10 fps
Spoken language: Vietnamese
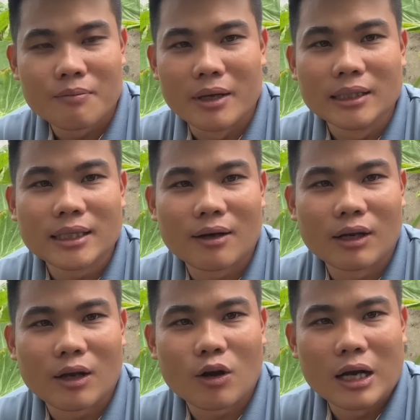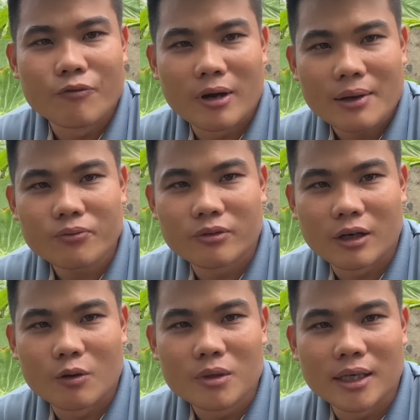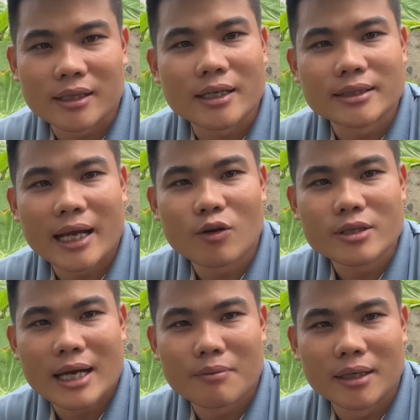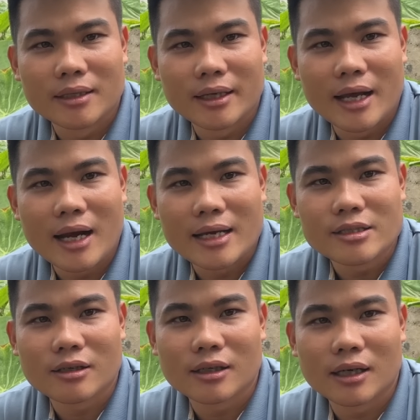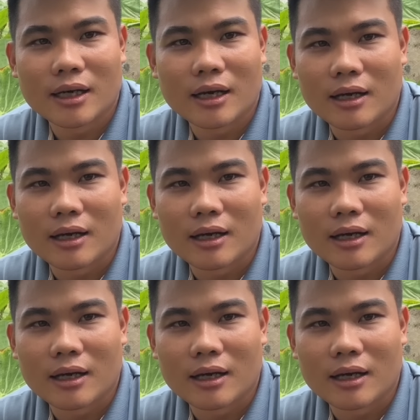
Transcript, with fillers: miễn sao là con hợp pháp và cũng như là tài sản của cha mình thì để lại cho